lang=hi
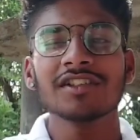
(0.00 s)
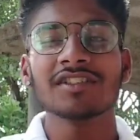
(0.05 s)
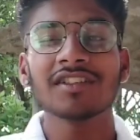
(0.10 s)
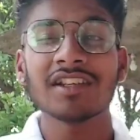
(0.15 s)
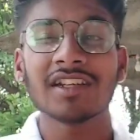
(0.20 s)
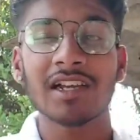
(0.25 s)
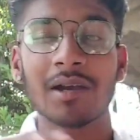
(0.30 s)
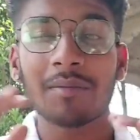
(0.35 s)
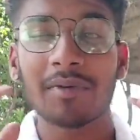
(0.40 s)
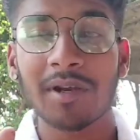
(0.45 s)
जी
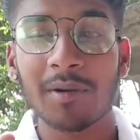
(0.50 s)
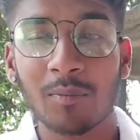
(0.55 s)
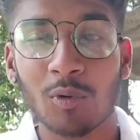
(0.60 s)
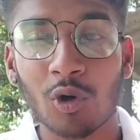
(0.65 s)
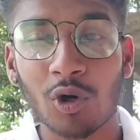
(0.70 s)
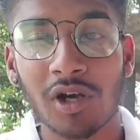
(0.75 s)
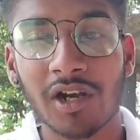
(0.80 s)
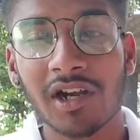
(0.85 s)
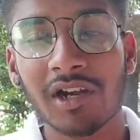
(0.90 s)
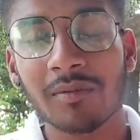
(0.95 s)
जिनका मैंने
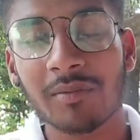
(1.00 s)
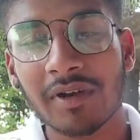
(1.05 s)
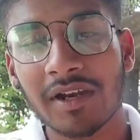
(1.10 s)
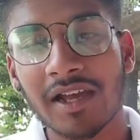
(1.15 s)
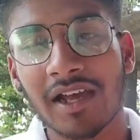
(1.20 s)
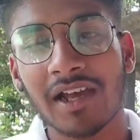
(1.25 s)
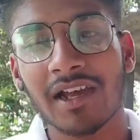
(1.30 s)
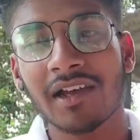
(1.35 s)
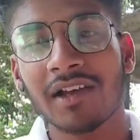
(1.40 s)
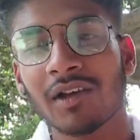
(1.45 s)
पोर्ट्रेट
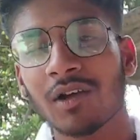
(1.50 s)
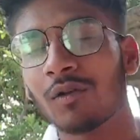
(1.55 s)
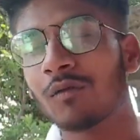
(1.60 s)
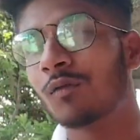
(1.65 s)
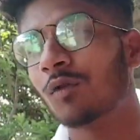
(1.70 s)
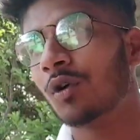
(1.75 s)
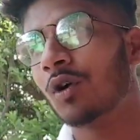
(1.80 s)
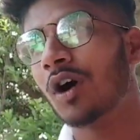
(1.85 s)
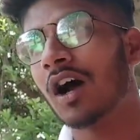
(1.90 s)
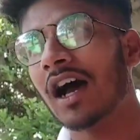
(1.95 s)
बनाया है
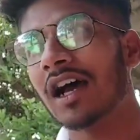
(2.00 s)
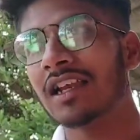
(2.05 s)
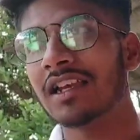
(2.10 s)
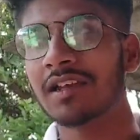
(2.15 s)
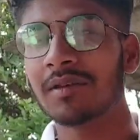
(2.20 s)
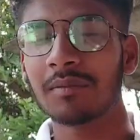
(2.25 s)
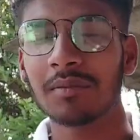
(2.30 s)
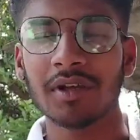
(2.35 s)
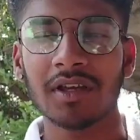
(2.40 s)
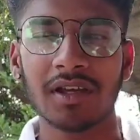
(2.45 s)
वो हाल
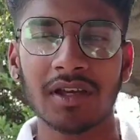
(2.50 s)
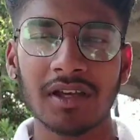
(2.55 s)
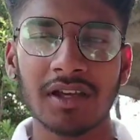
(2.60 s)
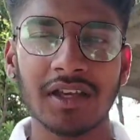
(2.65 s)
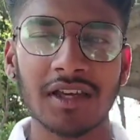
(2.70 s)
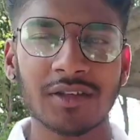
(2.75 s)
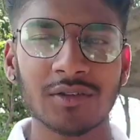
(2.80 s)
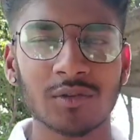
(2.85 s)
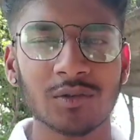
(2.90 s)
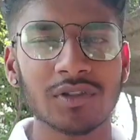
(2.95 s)
ही में
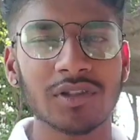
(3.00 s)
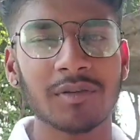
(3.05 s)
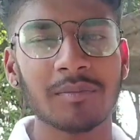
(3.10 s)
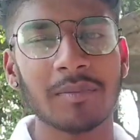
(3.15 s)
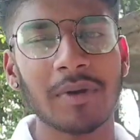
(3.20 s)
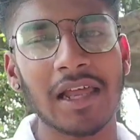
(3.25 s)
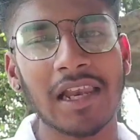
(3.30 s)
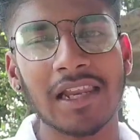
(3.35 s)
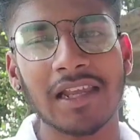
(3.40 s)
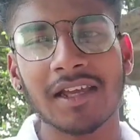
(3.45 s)
एक दो
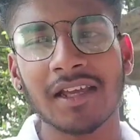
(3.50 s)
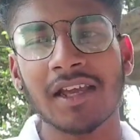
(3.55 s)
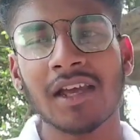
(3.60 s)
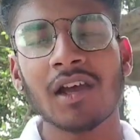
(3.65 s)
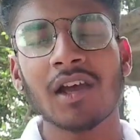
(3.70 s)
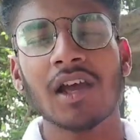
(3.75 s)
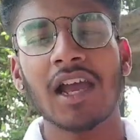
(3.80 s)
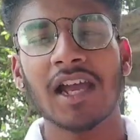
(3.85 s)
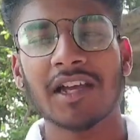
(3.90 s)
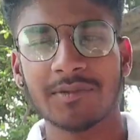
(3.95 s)
दिन पहले
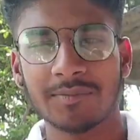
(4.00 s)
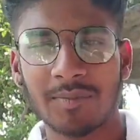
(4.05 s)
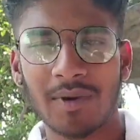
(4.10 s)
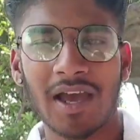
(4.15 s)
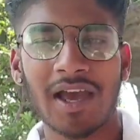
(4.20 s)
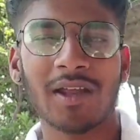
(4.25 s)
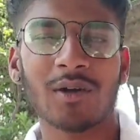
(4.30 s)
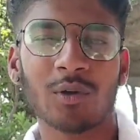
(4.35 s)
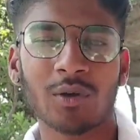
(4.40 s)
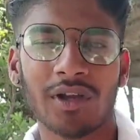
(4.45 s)

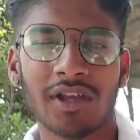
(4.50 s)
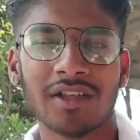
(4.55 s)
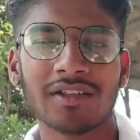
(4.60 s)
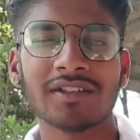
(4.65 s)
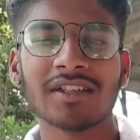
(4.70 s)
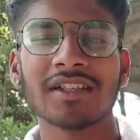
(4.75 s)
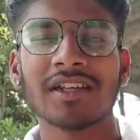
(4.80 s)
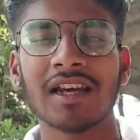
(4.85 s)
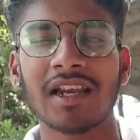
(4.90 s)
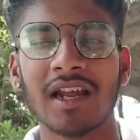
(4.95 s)
एक्सपायर हो गए
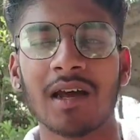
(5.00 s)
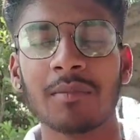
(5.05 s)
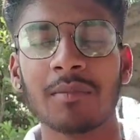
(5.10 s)
हैं जिनका